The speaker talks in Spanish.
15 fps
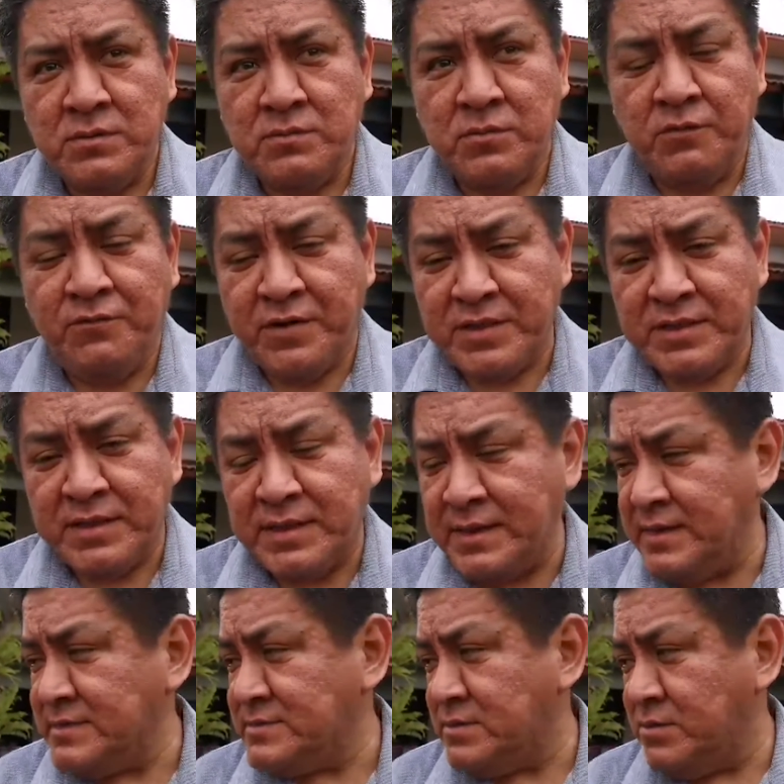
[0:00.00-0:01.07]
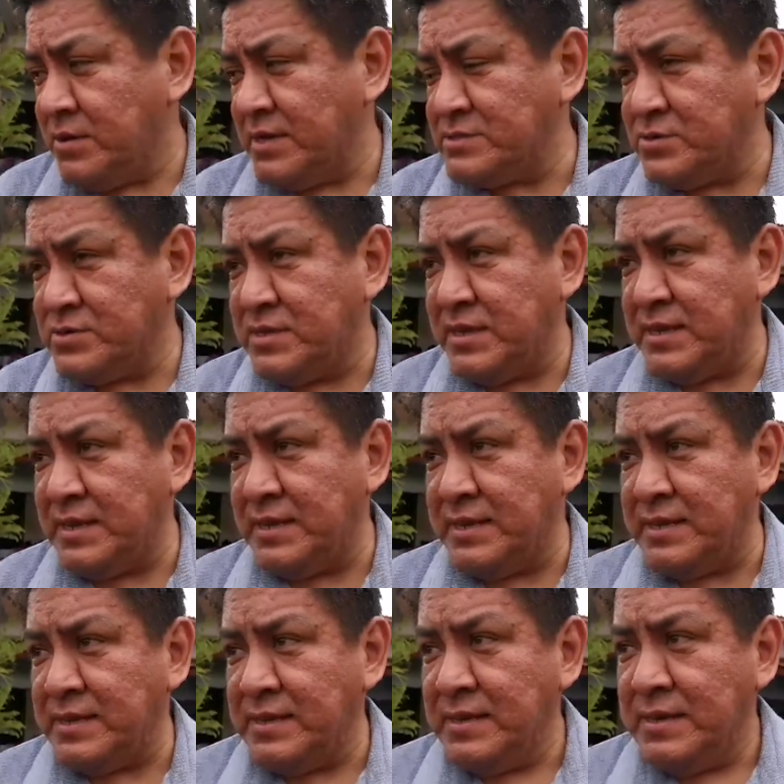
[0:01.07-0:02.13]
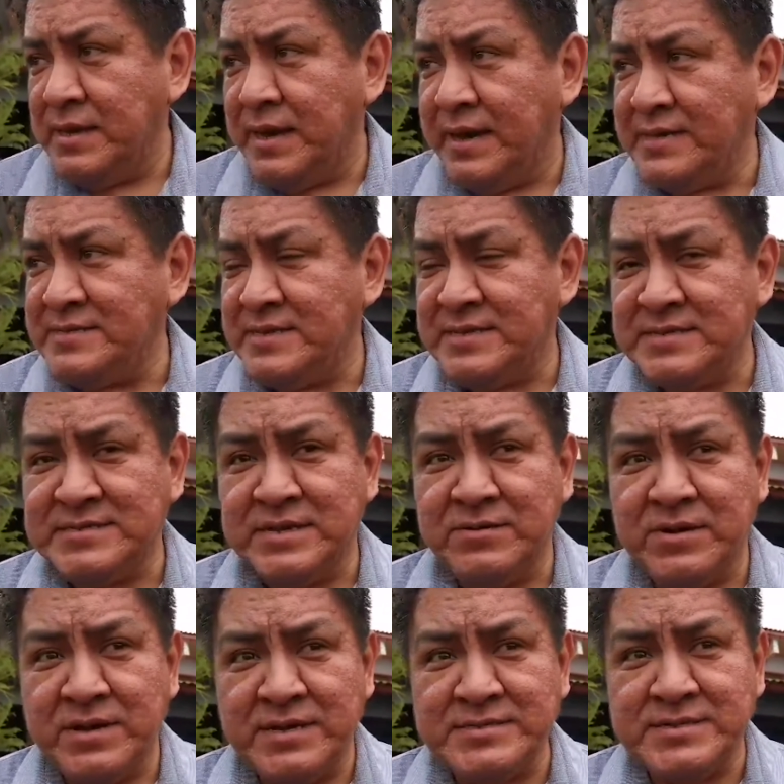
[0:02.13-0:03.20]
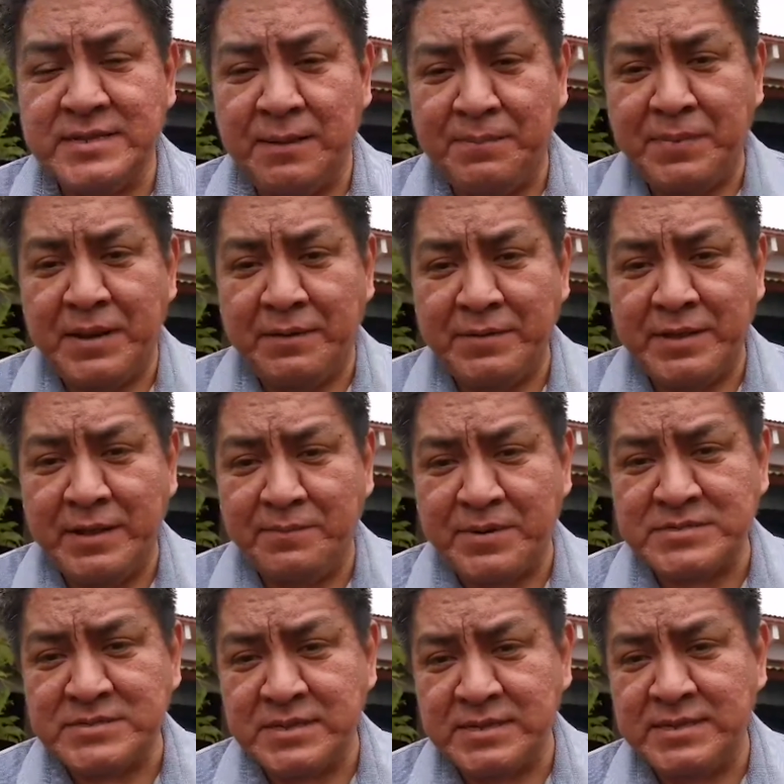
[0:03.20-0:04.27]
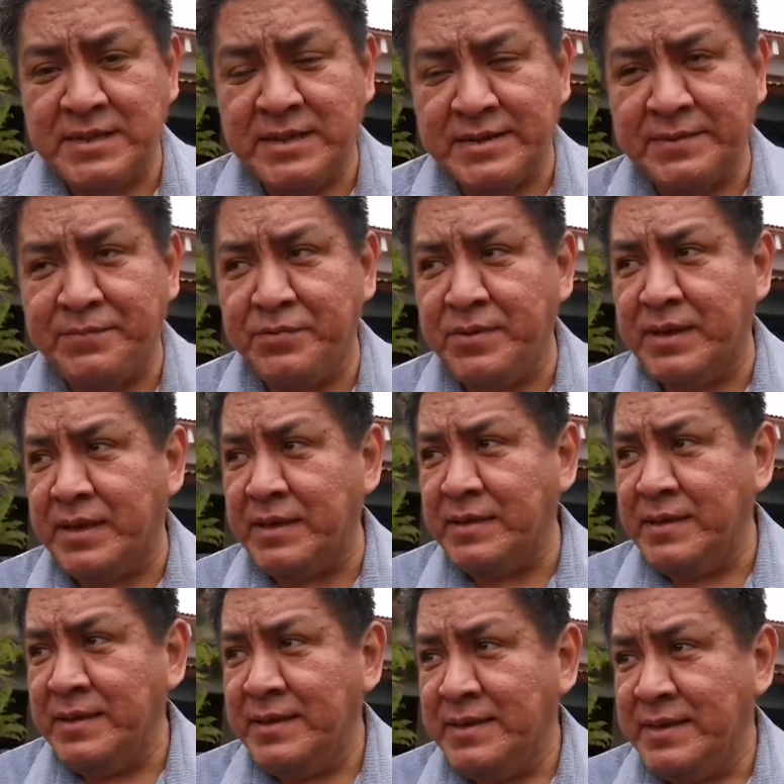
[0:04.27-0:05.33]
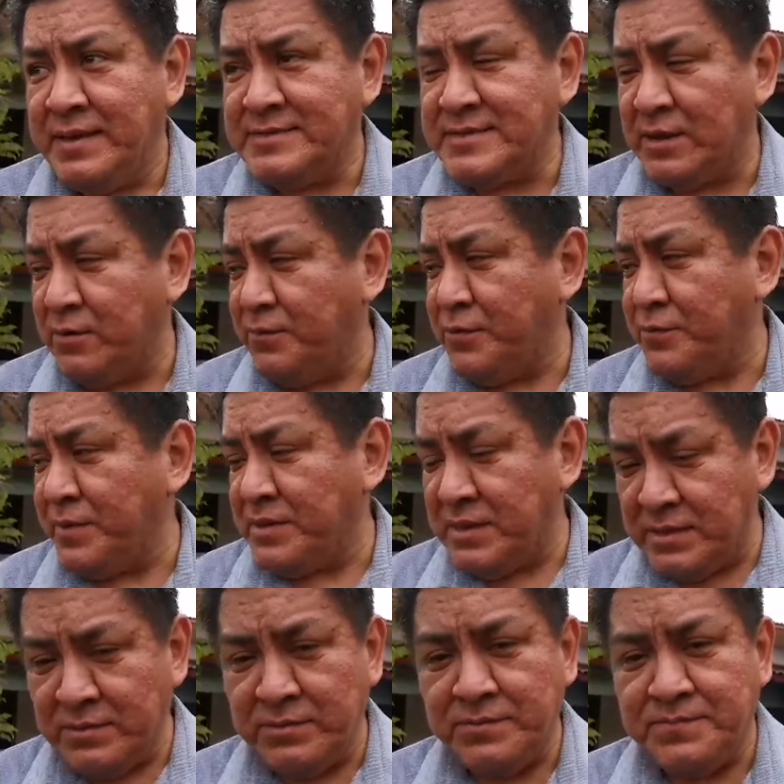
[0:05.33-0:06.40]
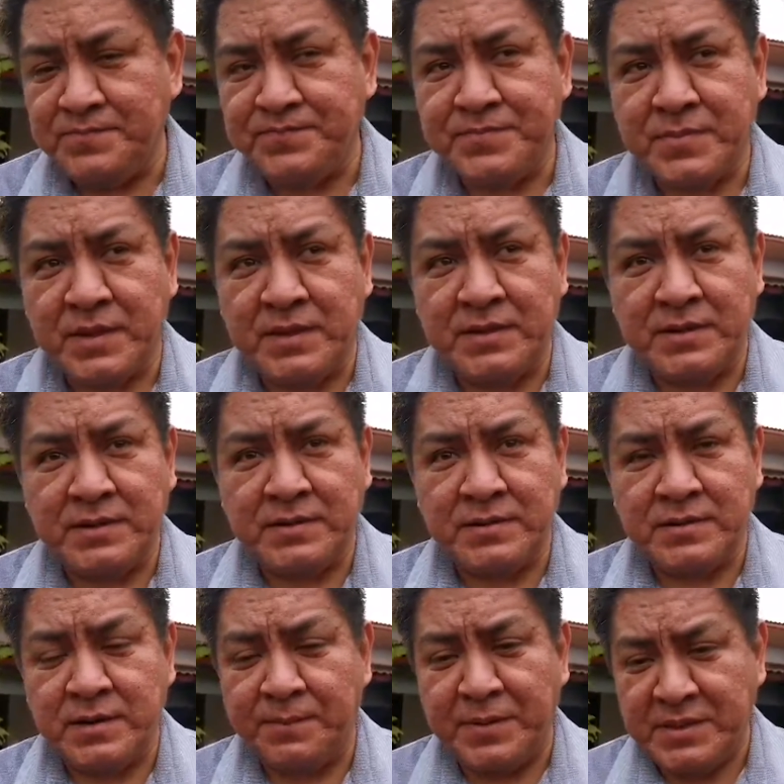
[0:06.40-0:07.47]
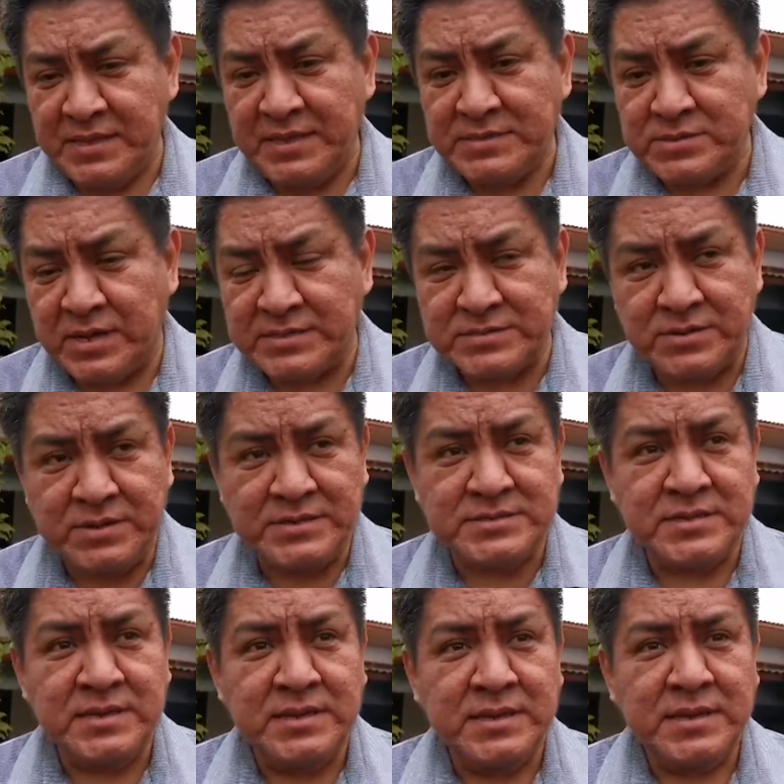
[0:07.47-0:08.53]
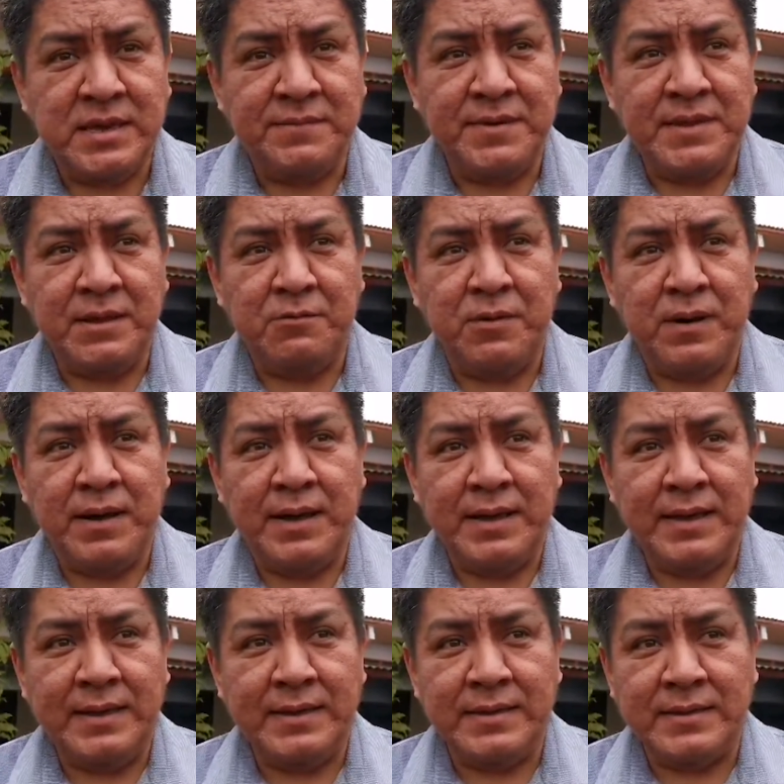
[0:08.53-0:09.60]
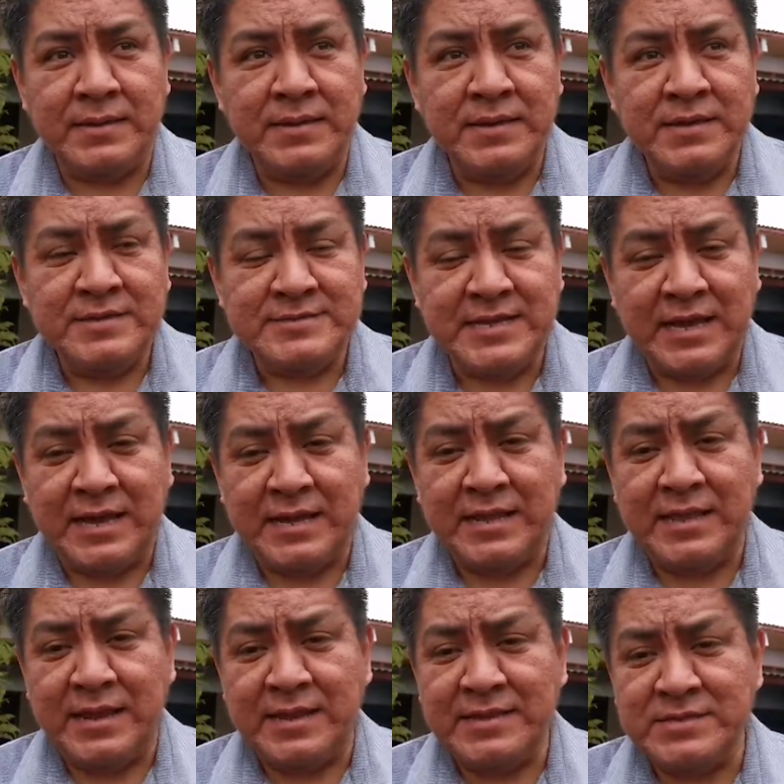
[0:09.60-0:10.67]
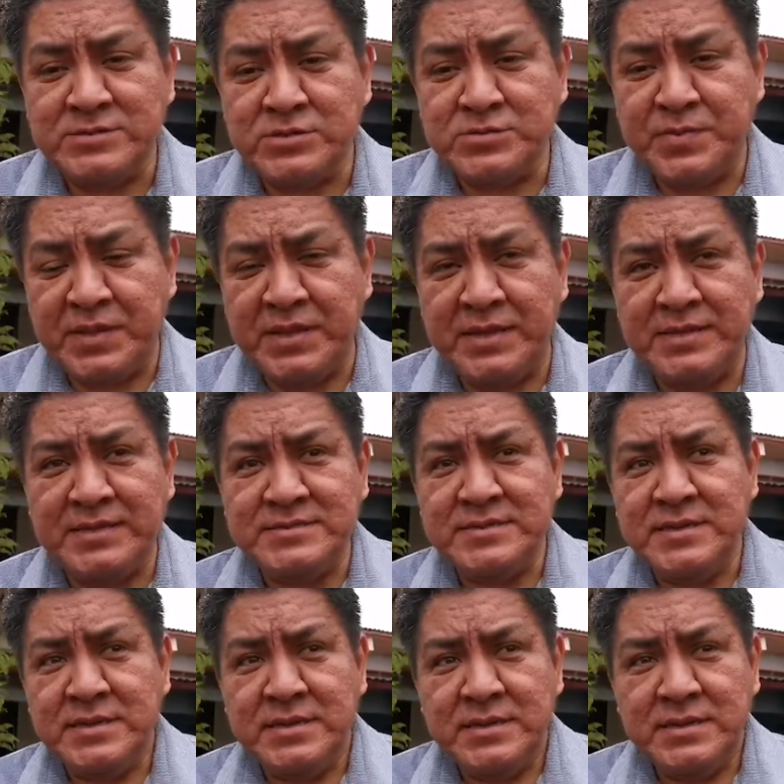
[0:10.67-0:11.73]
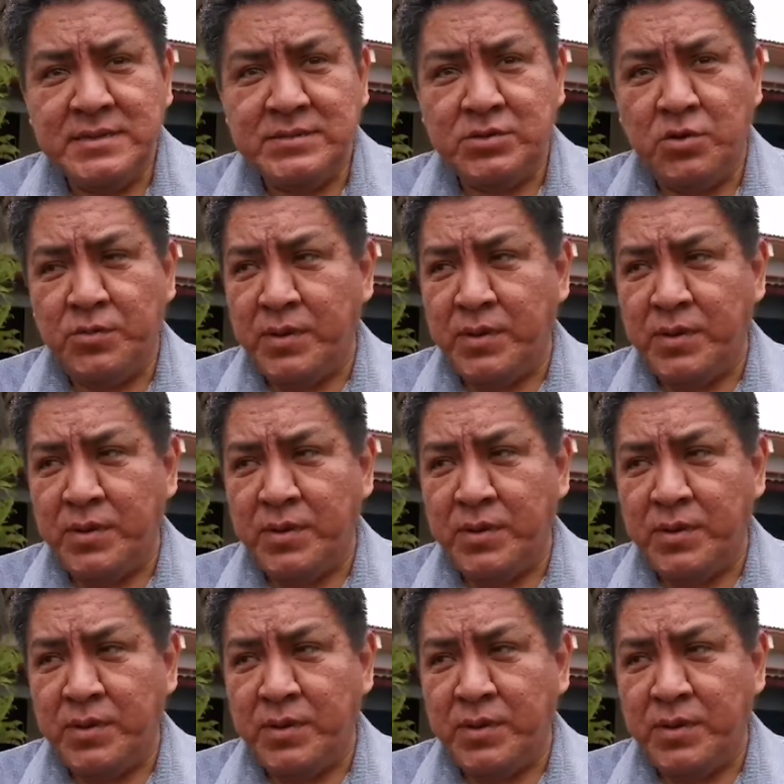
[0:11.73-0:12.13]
muy fuerte que es lo que sostiene a este deseo que es la palabra del presidente de la República. que se ha comprometido en repetidas ocasiones que viene a Oaxaca en sacar adelante sus pendientes. Yo